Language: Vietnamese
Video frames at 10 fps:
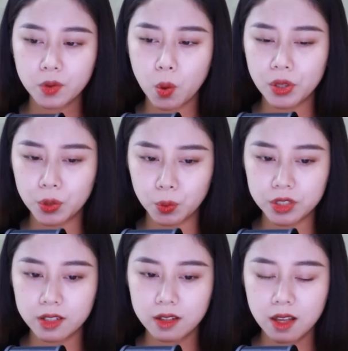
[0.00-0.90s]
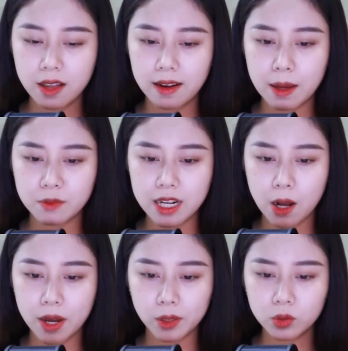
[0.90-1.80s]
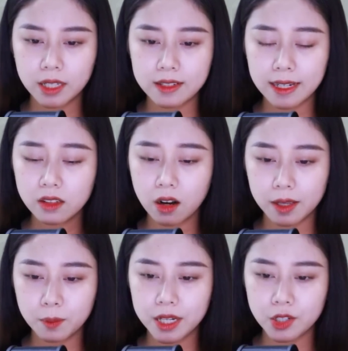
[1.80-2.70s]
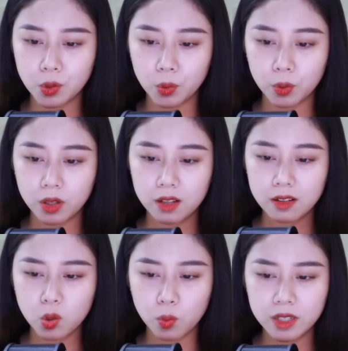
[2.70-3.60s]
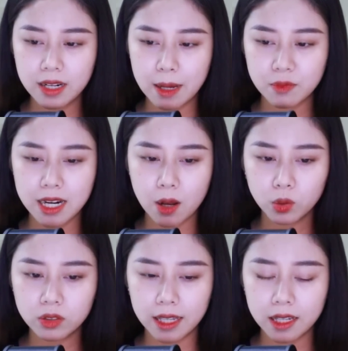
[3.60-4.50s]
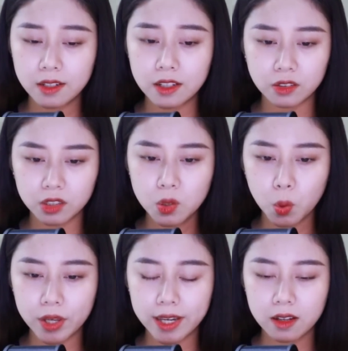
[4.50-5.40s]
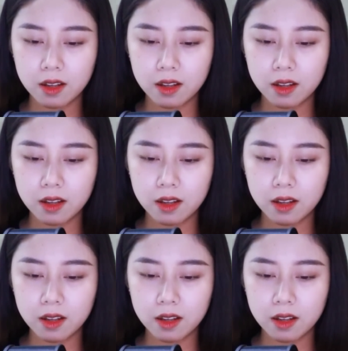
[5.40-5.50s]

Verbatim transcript: Cô hiểu chứ Làm sao anh có thể tránh khỏi bia rượu Cũng như làm sao có thể đừng thức khuya